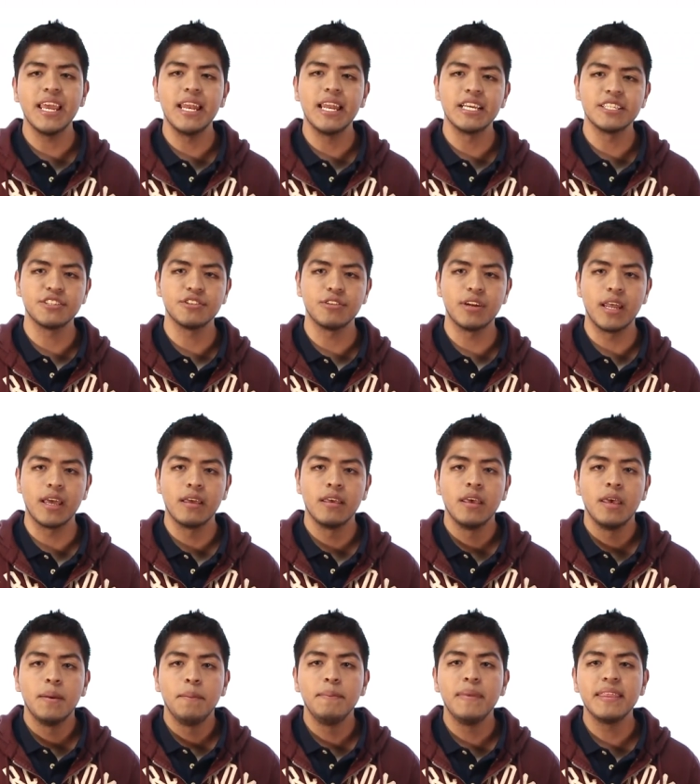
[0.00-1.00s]
en la zona,
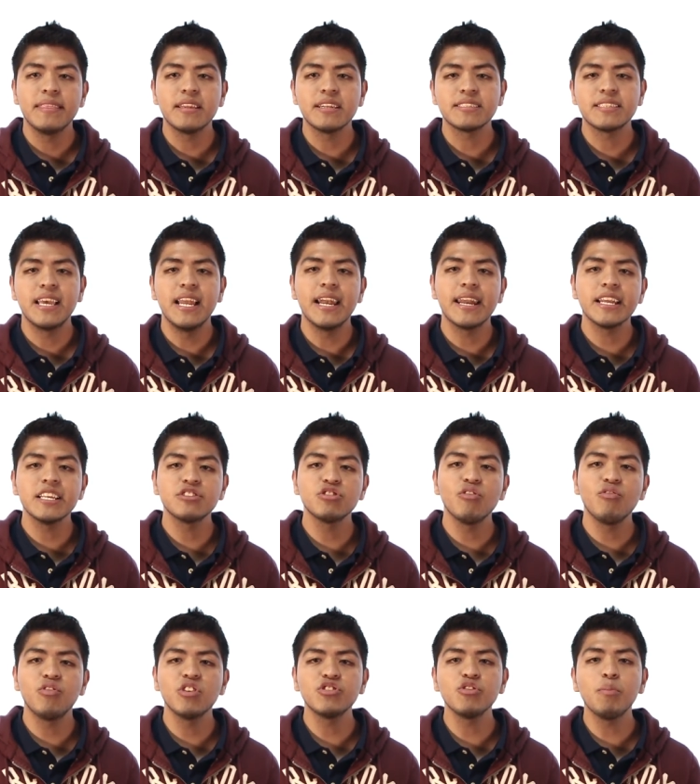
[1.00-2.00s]
mientras que el
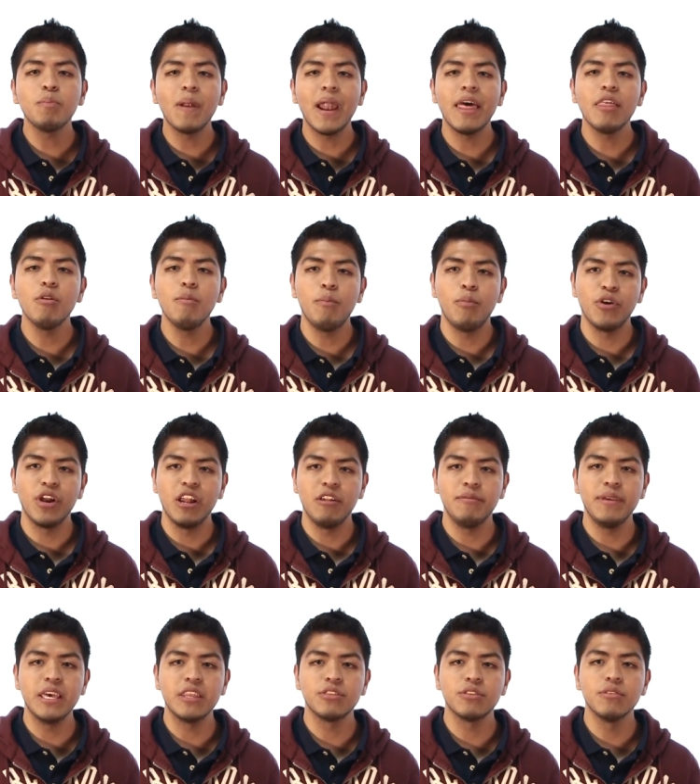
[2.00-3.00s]
resto fue soplado por el
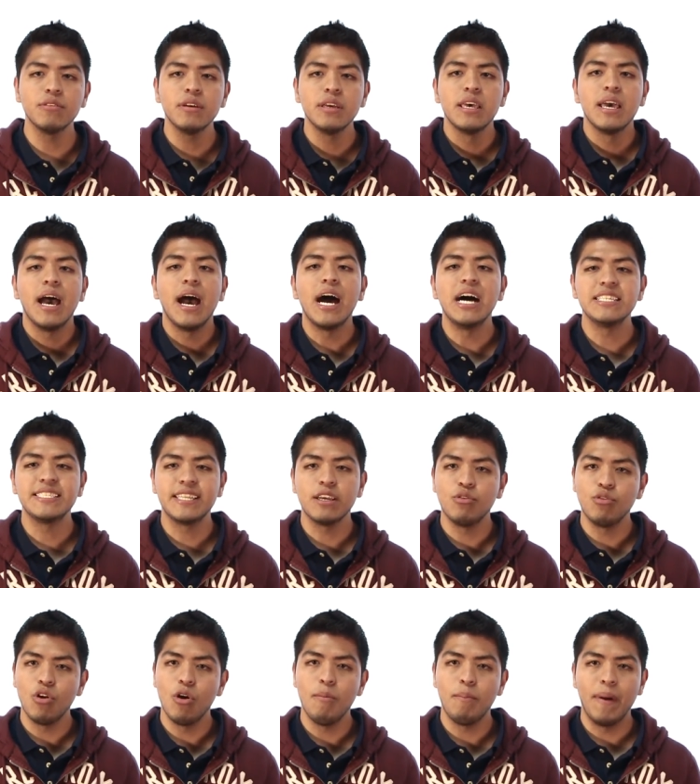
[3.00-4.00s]
viento hasta
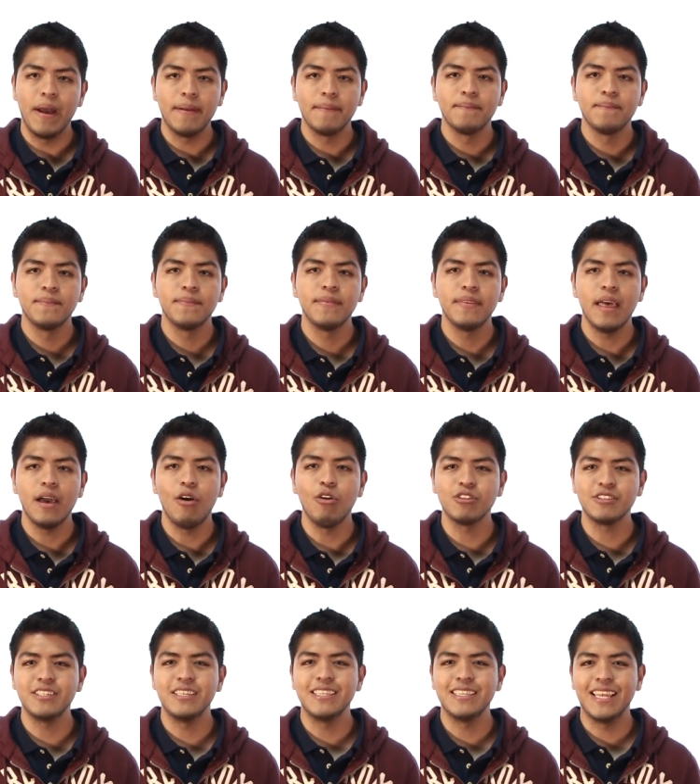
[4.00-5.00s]
Europa
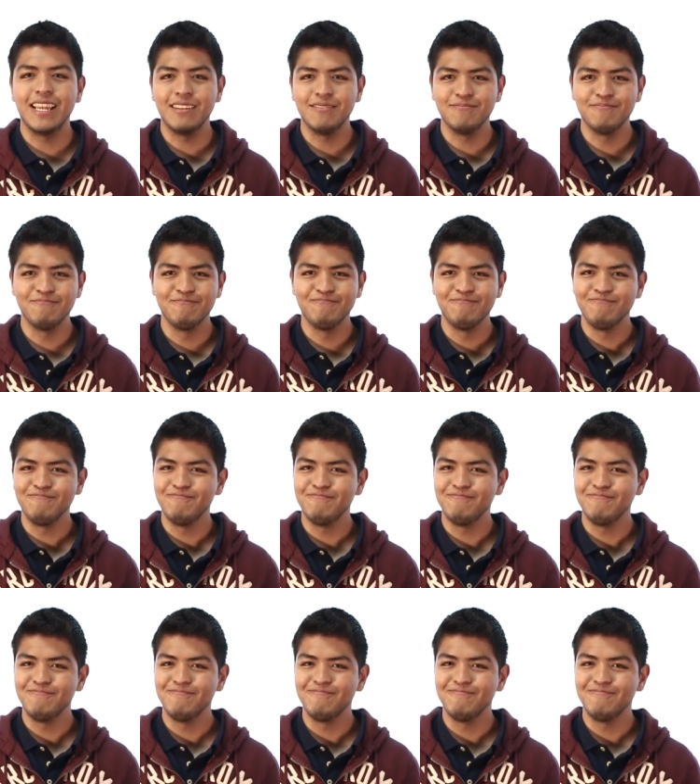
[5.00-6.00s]
occidental.
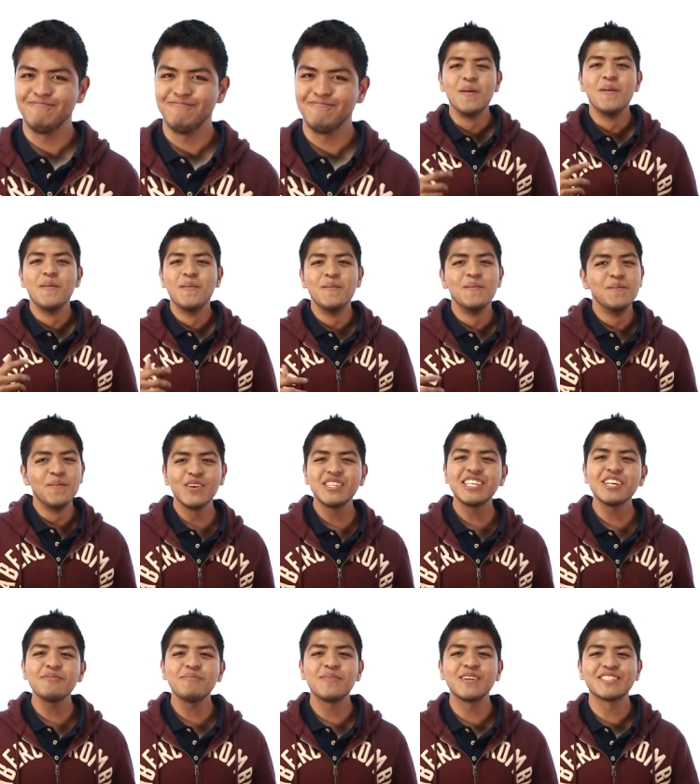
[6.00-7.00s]

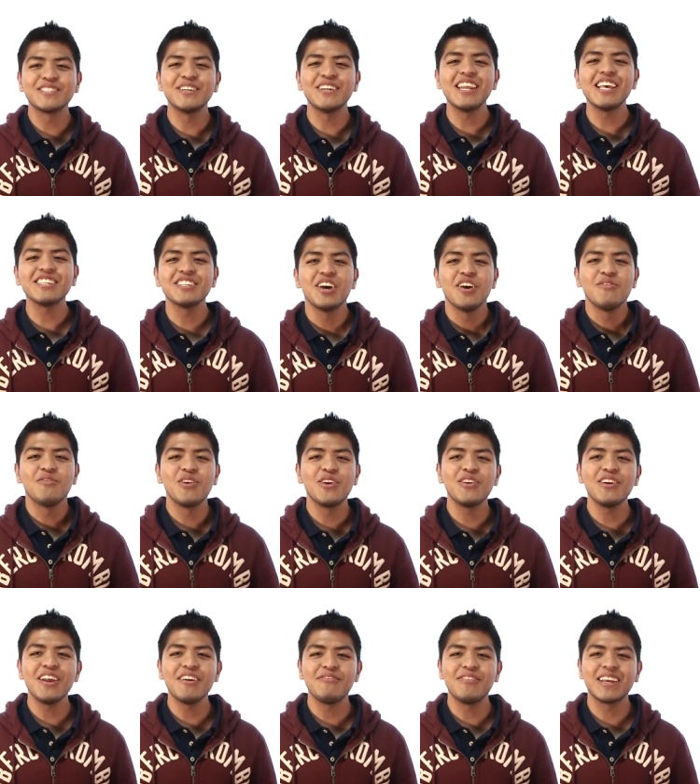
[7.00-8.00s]
Muchas personas
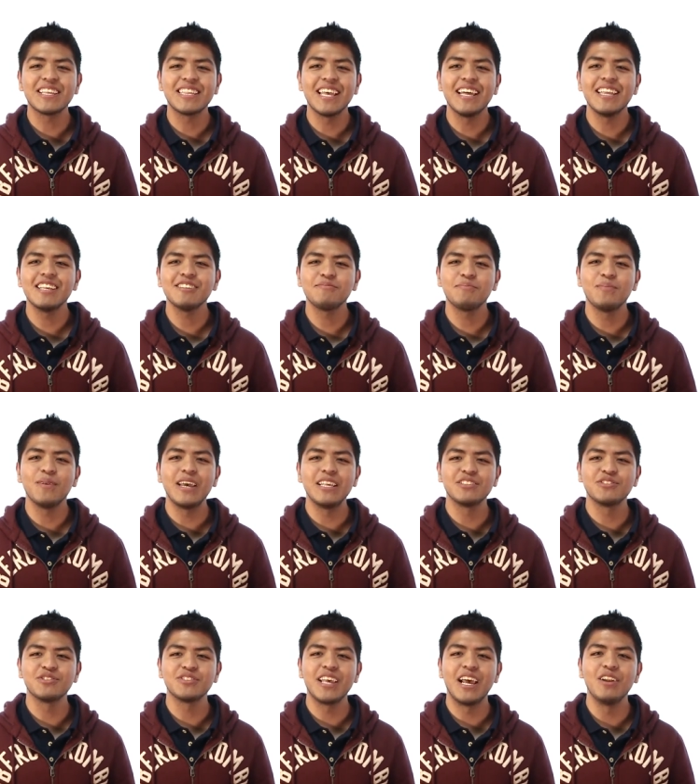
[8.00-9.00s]
fueron afectadas
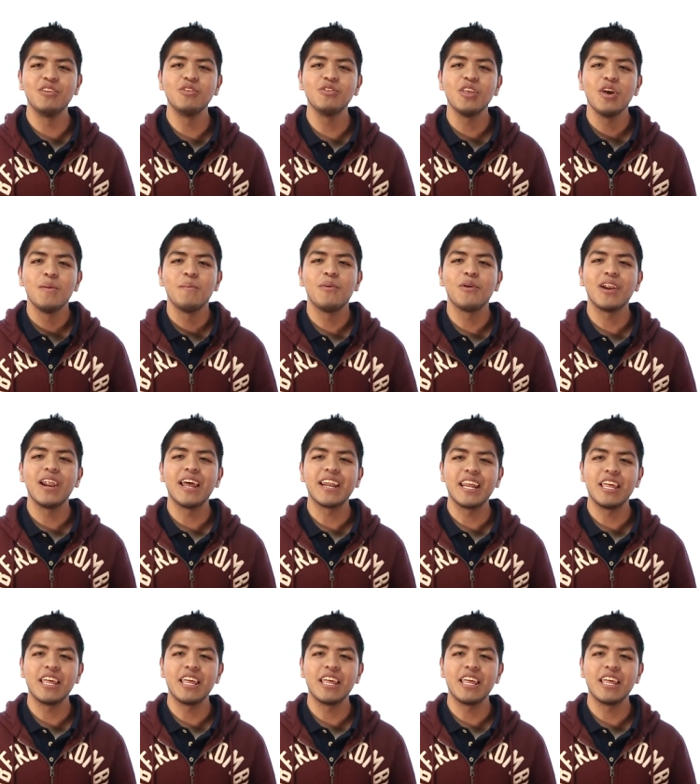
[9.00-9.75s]
en su salud por la